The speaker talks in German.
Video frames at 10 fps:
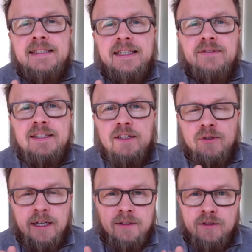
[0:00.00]
Das, was
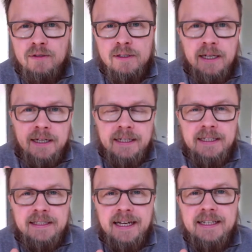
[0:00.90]
also dann sozusagen
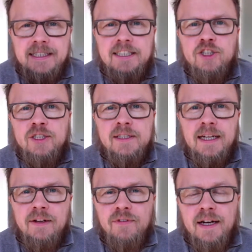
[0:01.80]
nicht zeitkritisch ist, dann
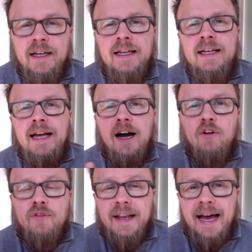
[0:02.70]
einfach
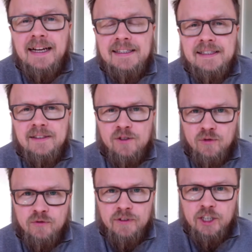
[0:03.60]
auf nachts
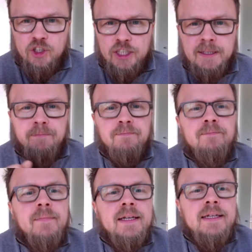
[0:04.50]
zu verschieben.
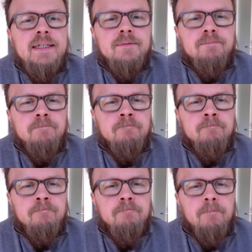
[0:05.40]

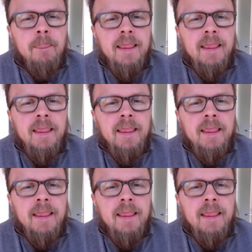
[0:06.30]
Hm,